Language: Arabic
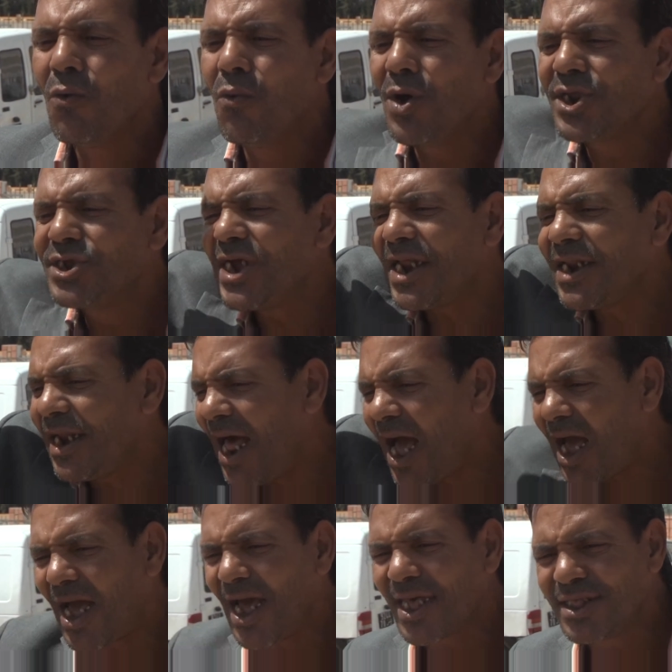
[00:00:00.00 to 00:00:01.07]
ورجال
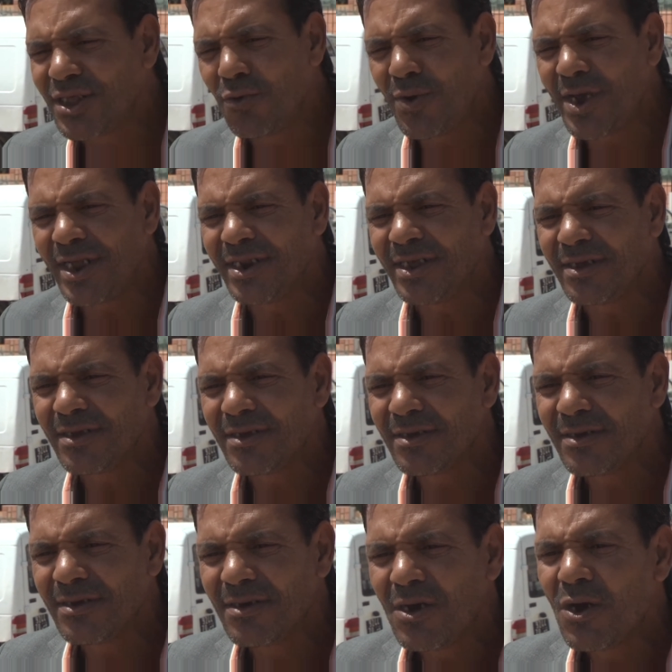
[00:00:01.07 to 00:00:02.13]
الحق هذي ويني
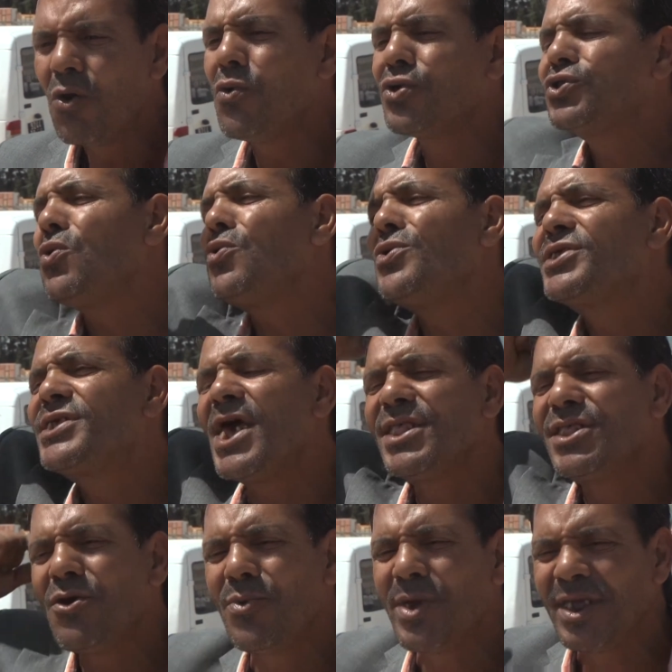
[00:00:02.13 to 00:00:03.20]
وتونس
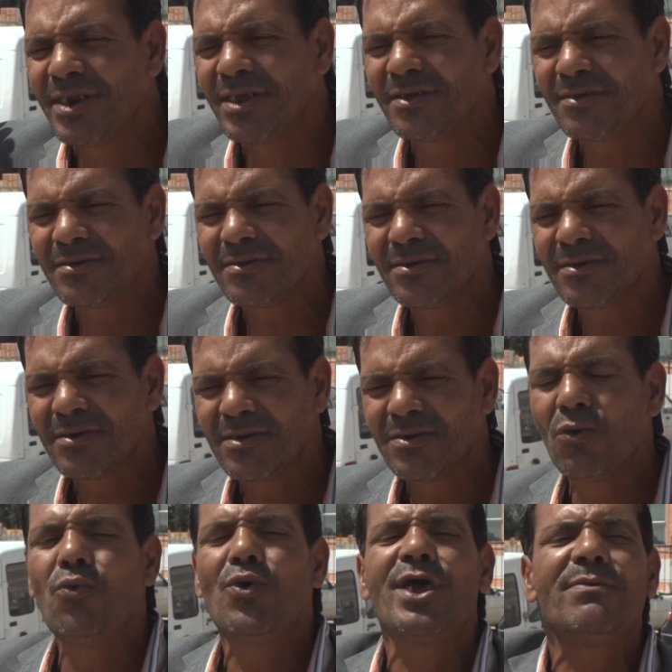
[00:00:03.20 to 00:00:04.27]
هذه وين
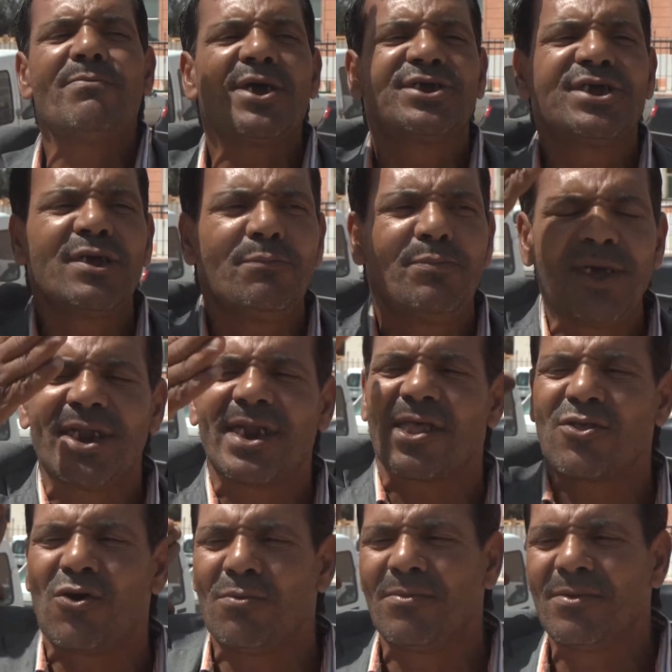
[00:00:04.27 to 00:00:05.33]
وين ماشيين بينا
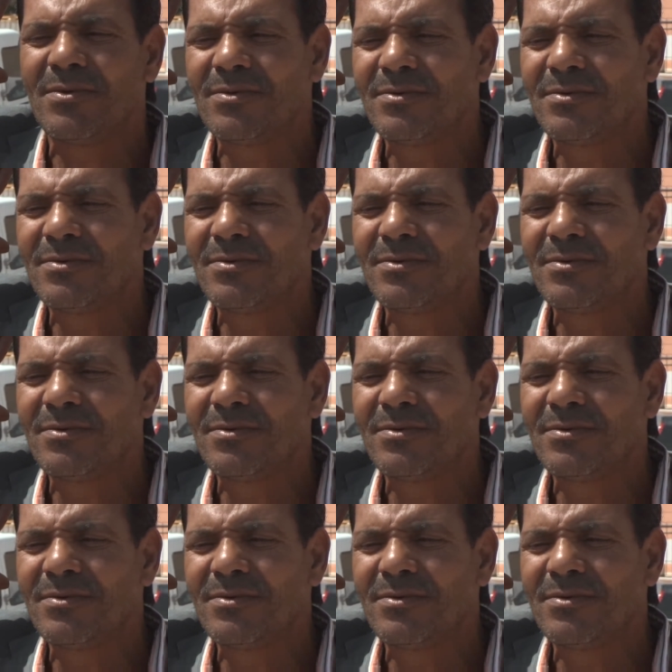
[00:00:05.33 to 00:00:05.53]
ضم